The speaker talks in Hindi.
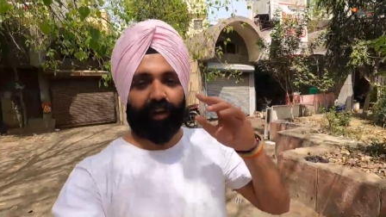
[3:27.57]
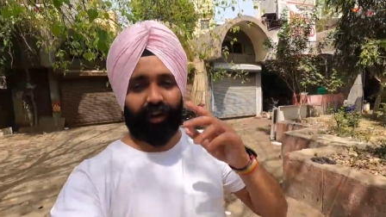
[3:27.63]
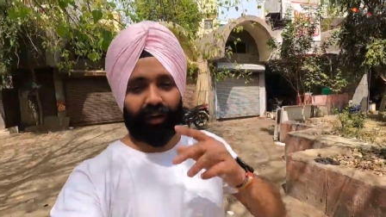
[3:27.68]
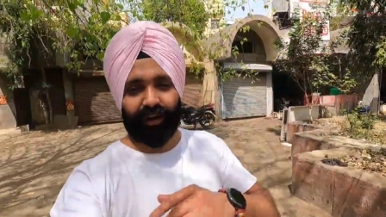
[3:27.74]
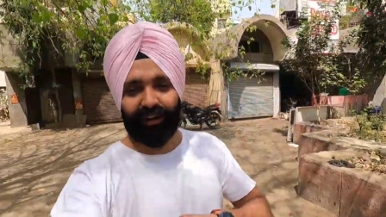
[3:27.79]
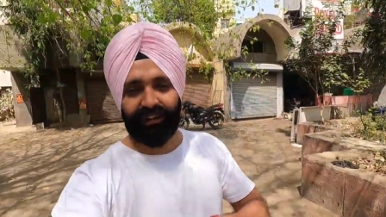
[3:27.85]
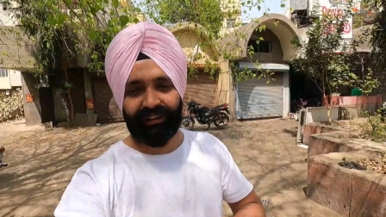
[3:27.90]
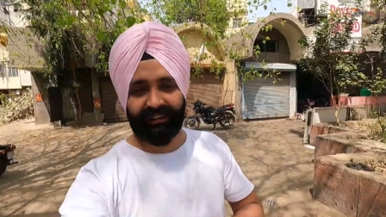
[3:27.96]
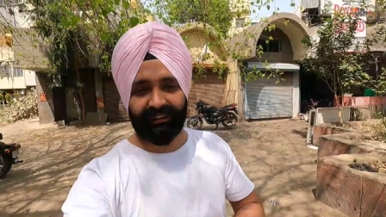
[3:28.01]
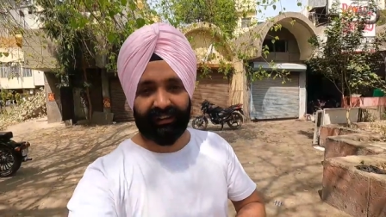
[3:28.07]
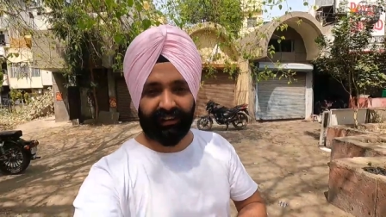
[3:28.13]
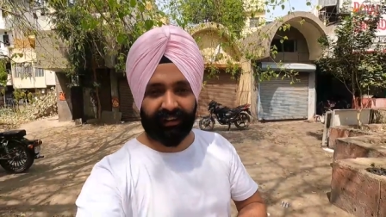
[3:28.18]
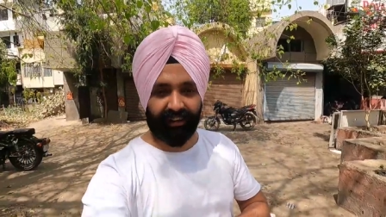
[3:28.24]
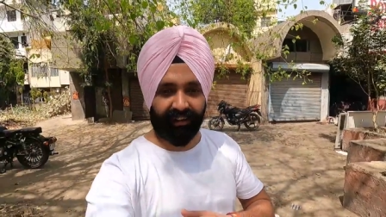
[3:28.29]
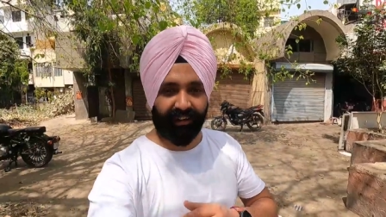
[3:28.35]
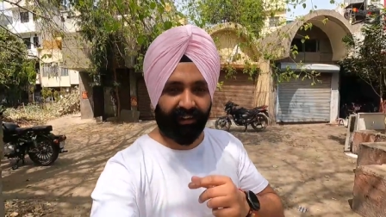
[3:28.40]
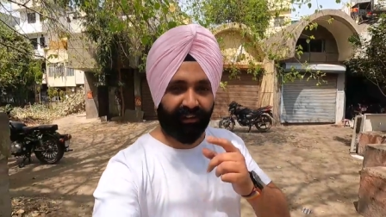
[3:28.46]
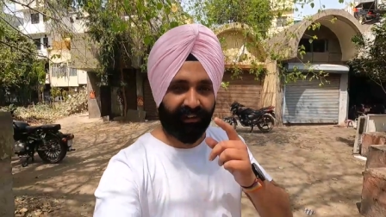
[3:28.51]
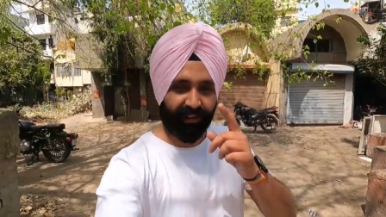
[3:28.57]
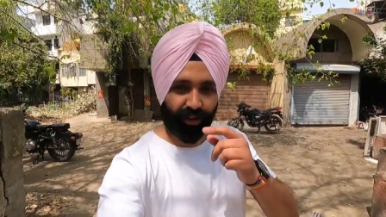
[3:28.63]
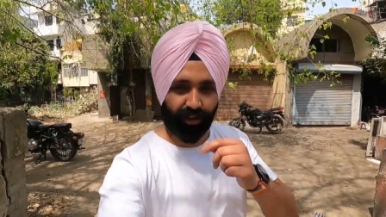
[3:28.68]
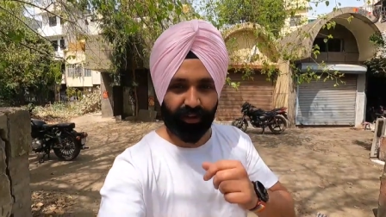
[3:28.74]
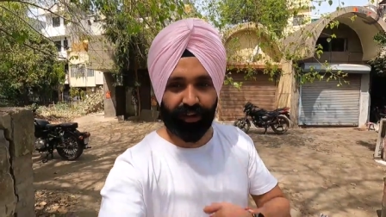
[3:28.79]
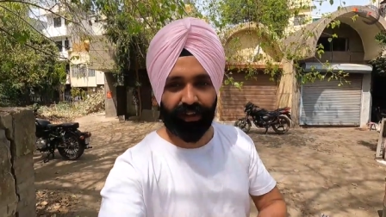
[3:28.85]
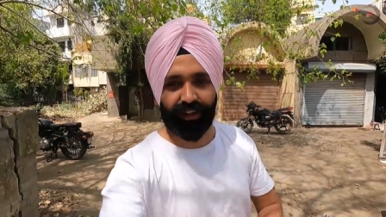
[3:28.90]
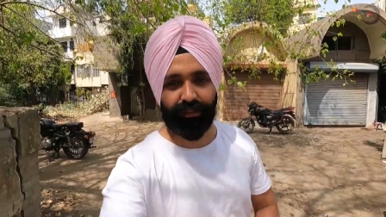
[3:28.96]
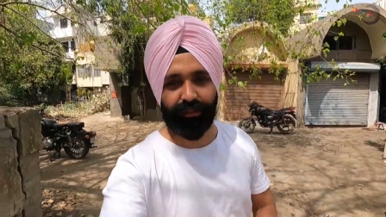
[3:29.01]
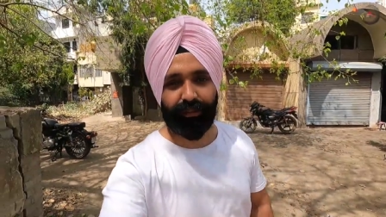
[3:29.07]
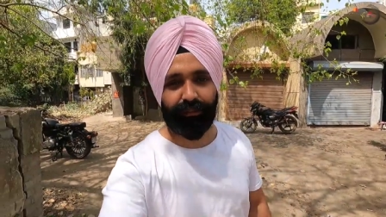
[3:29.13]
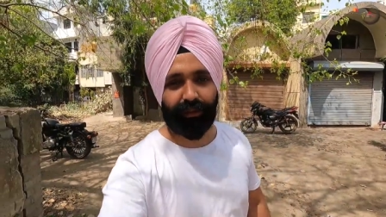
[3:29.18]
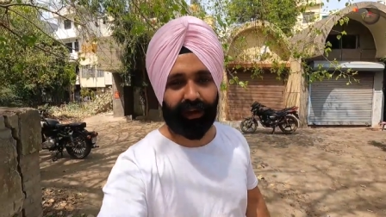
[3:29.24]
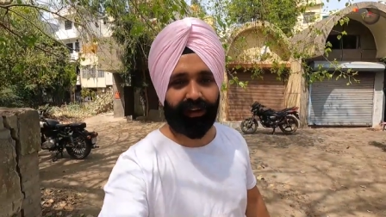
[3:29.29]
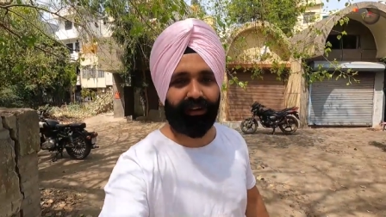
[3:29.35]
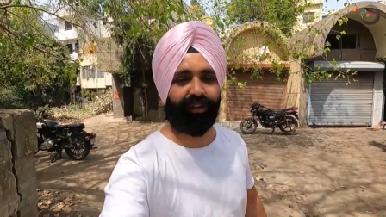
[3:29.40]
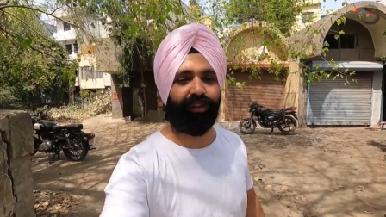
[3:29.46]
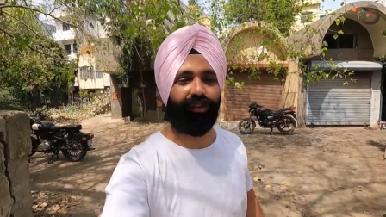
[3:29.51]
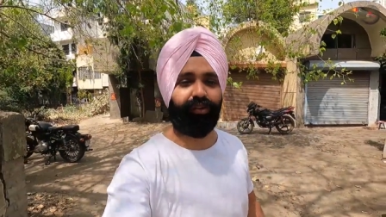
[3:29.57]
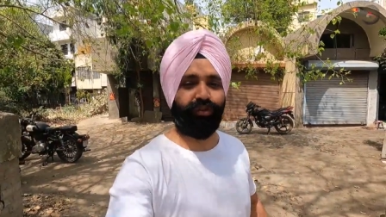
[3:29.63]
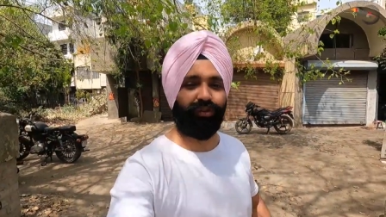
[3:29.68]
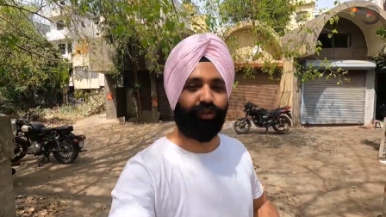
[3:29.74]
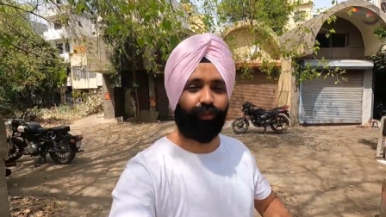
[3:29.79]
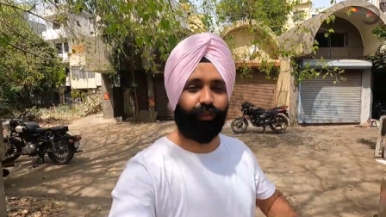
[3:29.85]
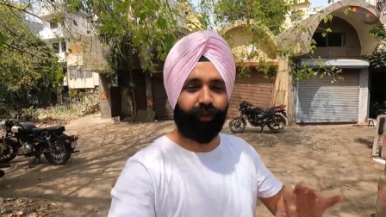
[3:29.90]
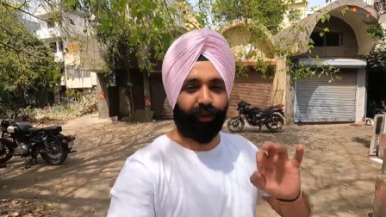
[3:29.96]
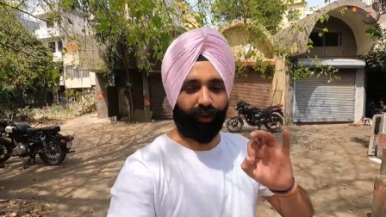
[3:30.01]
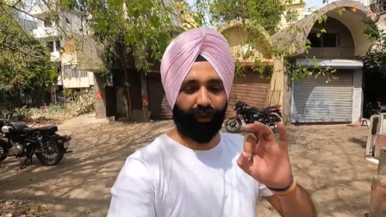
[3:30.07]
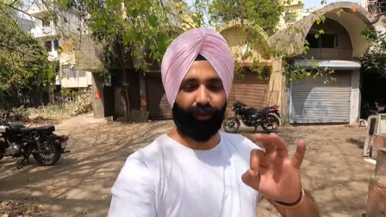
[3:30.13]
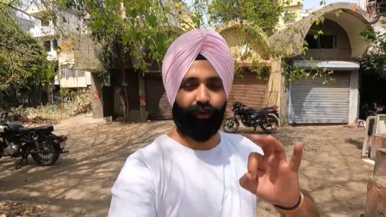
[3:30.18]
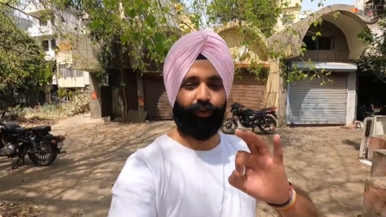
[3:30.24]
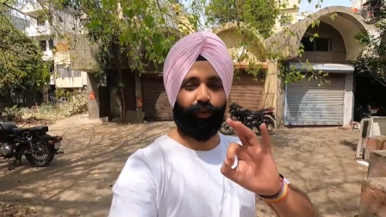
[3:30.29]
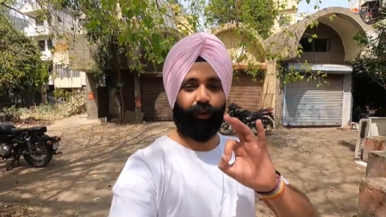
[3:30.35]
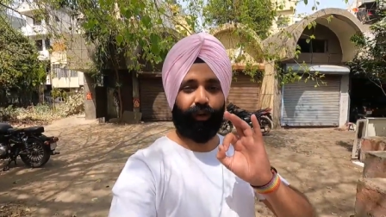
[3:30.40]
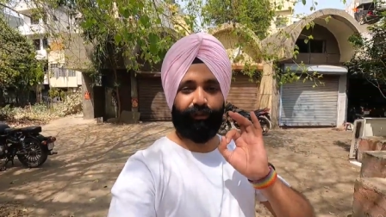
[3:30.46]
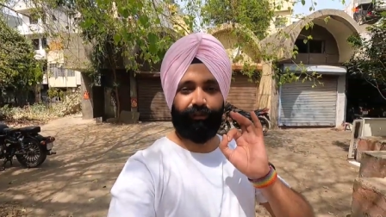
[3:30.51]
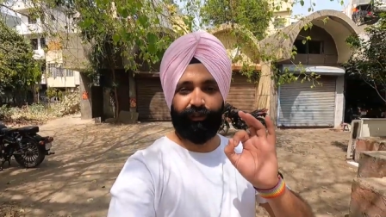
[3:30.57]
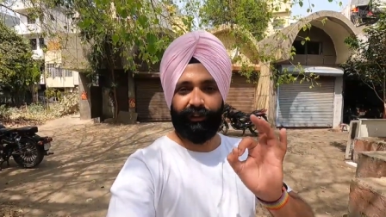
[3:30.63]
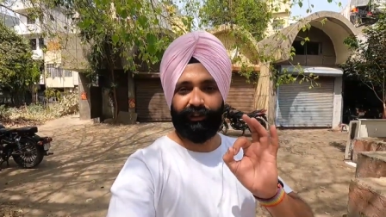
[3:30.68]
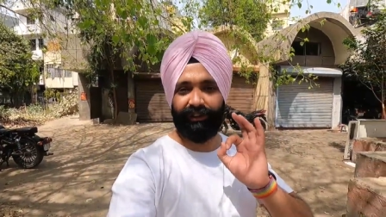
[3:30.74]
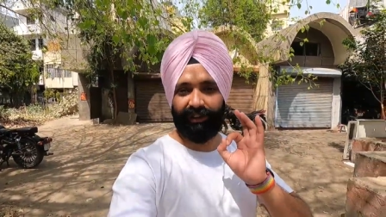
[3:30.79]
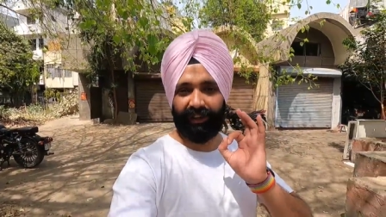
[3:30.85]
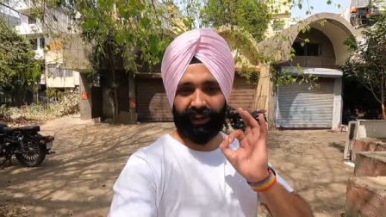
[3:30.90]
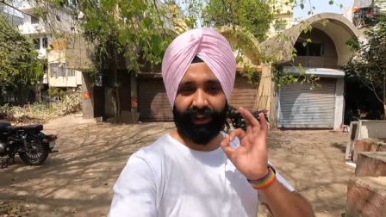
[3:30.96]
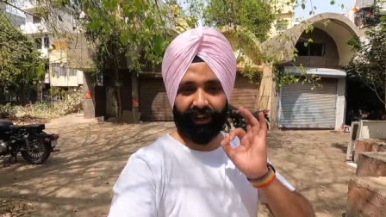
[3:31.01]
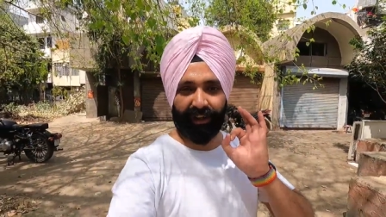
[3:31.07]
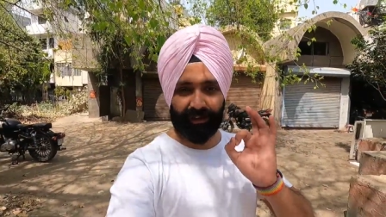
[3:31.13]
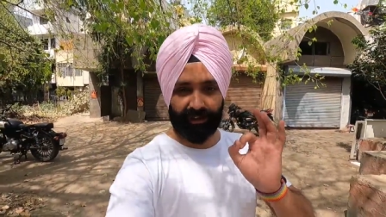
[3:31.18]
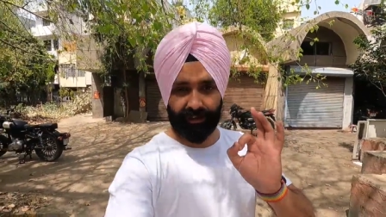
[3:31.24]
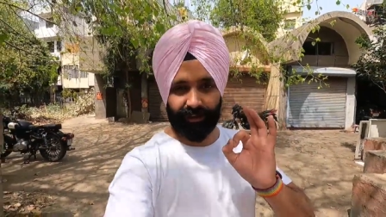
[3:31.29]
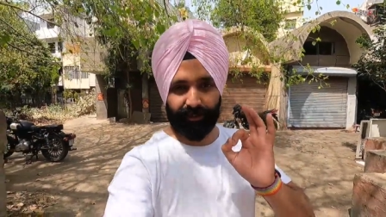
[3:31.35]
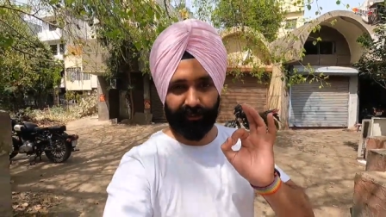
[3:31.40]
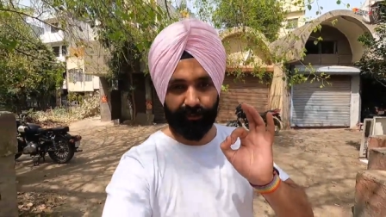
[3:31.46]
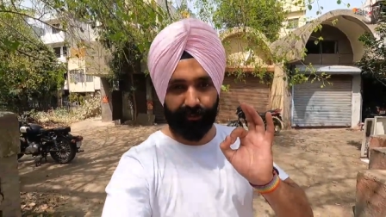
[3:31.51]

और जैसा कि इंजन ऑयल की मैं बात करूँ तो बिल्कुल ऑफिशियल एक